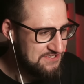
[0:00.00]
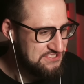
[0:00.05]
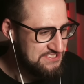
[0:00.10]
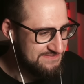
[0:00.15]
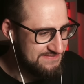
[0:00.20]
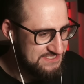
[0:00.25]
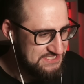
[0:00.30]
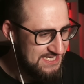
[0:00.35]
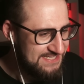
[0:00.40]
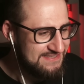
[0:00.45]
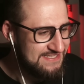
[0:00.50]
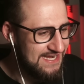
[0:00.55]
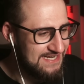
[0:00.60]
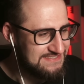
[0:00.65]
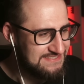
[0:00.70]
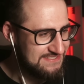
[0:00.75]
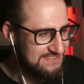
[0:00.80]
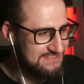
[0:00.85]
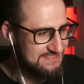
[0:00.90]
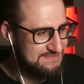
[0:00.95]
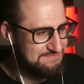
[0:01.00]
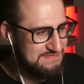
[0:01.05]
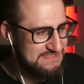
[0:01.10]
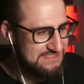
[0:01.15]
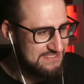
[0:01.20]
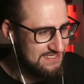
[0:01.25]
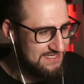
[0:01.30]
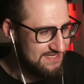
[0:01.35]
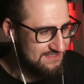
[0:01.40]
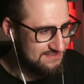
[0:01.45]
Короче, вообще тактика, с
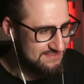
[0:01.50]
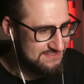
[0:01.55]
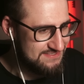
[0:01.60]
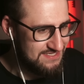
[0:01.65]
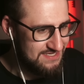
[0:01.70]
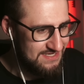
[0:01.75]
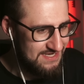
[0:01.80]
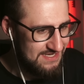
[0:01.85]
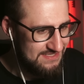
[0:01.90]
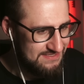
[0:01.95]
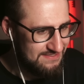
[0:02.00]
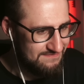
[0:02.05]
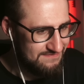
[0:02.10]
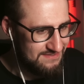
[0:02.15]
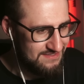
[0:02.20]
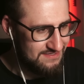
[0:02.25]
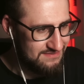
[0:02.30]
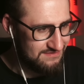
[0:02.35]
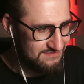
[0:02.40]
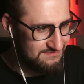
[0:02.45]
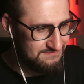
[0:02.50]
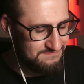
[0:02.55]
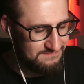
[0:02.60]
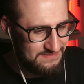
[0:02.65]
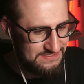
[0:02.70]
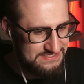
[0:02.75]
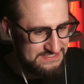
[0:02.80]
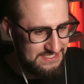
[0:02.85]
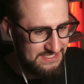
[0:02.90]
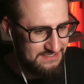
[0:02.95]
пистолета стрелять, наверное.
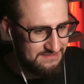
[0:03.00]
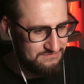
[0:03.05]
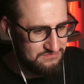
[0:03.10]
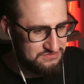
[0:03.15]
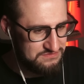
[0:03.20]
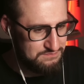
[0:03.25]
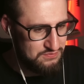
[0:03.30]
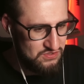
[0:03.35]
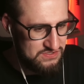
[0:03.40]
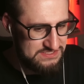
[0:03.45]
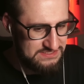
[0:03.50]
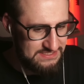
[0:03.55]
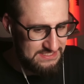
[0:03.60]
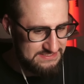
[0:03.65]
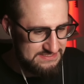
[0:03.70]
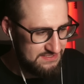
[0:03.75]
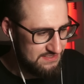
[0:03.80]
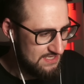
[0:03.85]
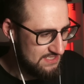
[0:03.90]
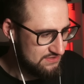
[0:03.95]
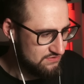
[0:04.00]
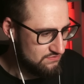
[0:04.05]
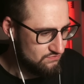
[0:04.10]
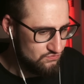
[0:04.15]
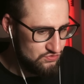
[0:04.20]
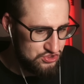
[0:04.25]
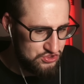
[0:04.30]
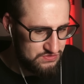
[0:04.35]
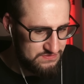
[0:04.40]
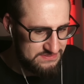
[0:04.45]
Идея, вот просто один, одну
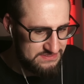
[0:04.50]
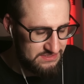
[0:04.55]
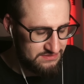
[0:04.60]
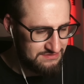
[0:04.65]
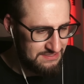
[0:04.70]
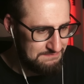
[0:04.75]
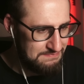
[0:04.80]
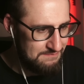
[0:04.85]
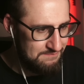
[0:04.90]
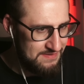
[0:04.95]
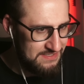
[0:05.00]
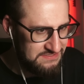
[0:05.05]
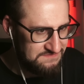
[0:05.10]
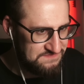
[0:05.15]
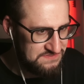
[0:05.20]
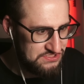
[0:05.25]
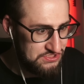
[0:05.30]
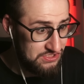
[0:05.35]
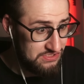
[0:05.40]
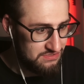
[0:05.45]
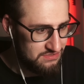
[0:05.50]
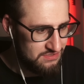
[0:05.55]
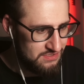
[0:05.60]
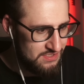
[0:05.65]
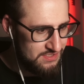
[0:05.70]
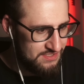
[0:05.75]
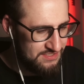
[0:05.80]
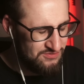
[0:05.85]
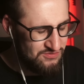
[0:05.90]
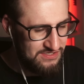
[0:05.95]
тучку с дигла попасть, все.
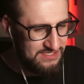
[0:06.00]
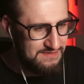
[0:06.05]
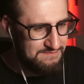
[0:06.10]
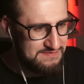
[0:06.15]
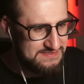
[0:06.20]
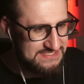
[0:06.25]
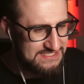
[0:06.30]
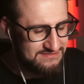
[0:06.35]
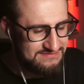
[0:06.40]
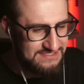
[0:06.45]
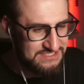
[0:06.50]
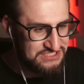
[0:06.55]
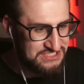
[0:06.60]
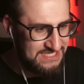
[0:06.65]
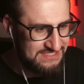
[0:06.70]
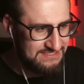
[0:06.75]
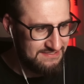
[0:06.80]
Ну, либо с калаша,